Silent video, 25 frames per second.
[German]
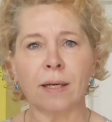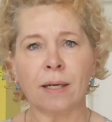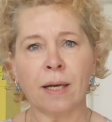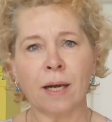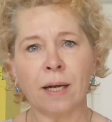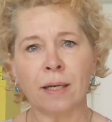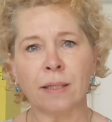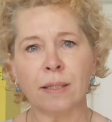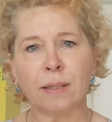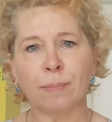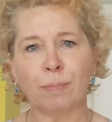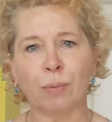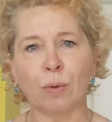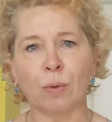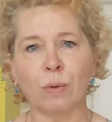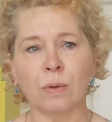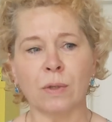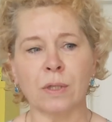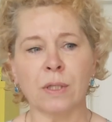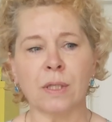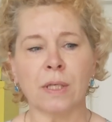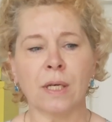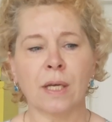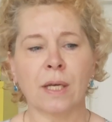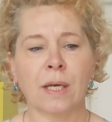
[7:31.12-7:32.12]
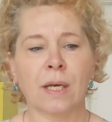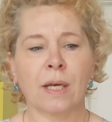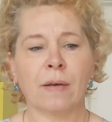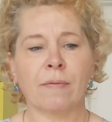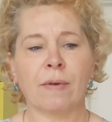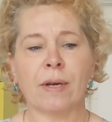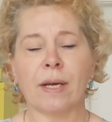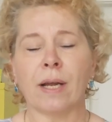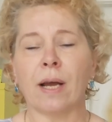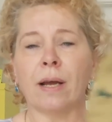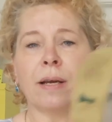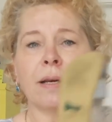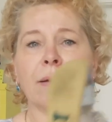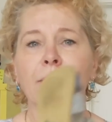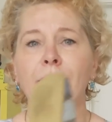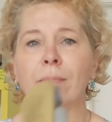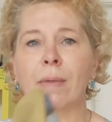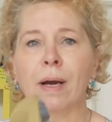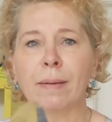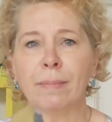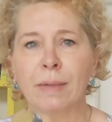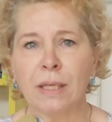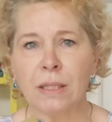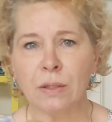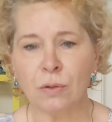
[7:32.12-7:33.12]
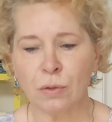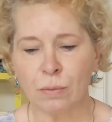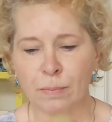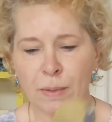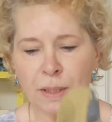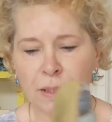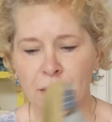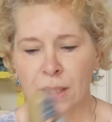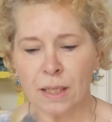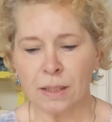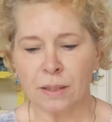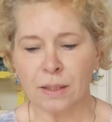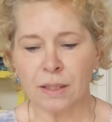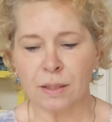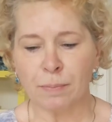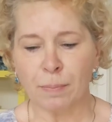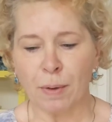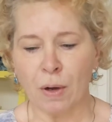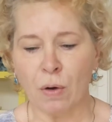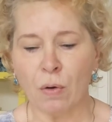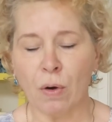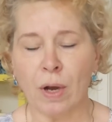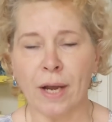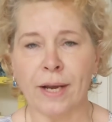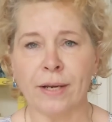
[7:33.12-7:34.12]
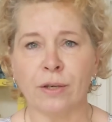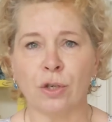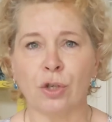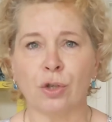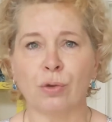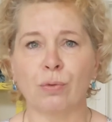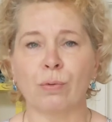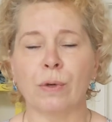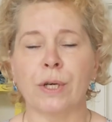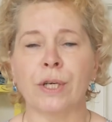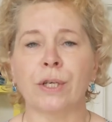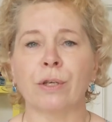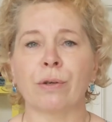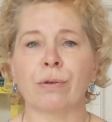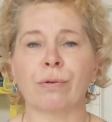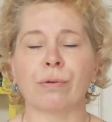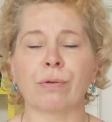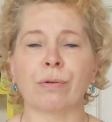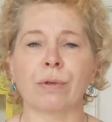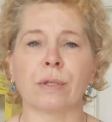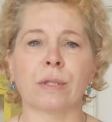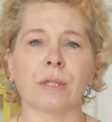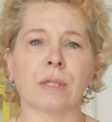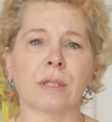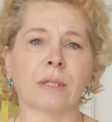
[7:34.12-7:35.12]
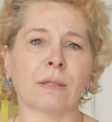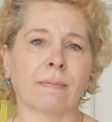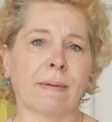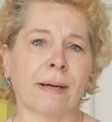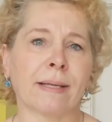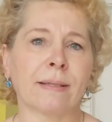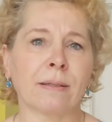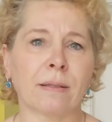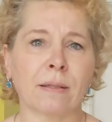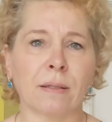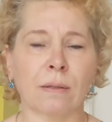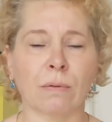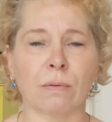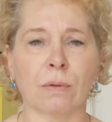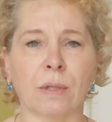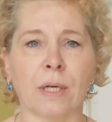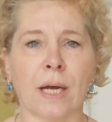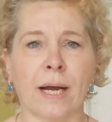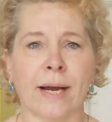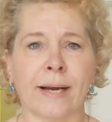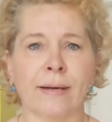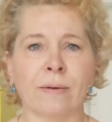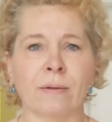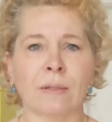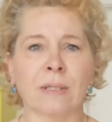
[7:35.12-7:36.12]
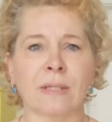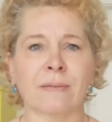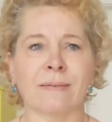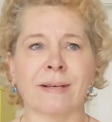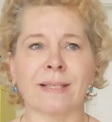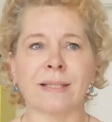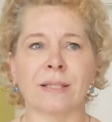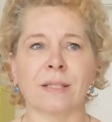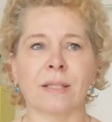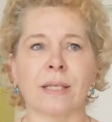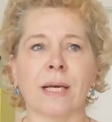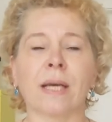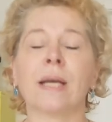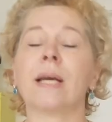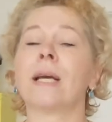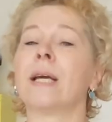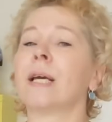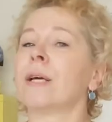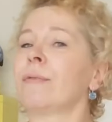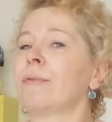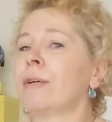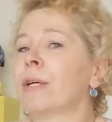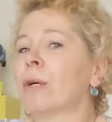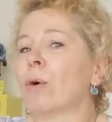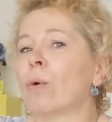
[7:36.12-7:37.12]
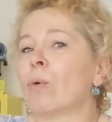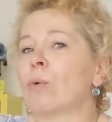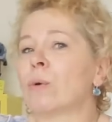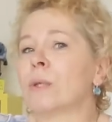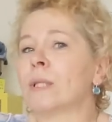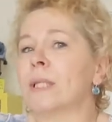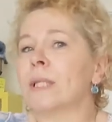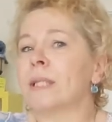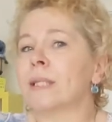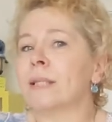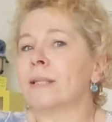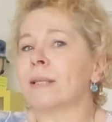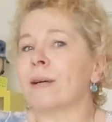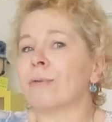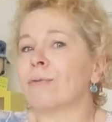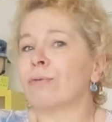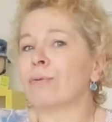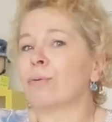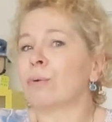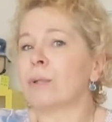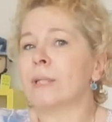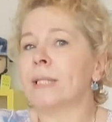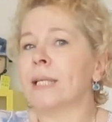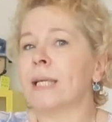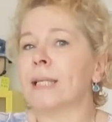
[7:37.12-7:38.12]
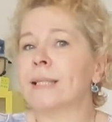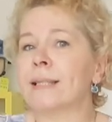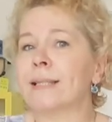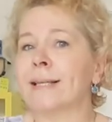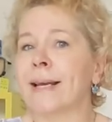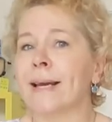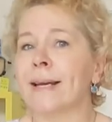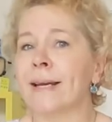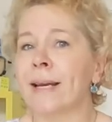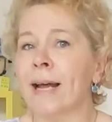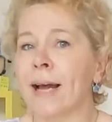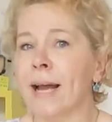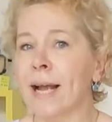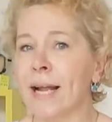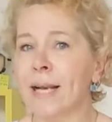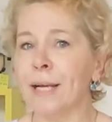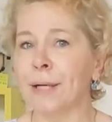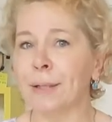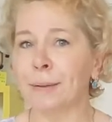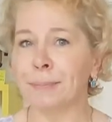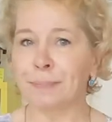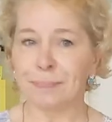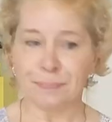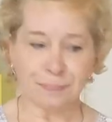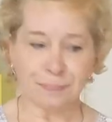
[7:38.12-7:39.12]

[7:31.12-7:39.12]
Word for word: Anhaltspunkt, wenn eine Mami zu mir sagt, ich brauche einen Schuh in der Größe 20 oder 21, wie groß ist der Fuß jetzt generell?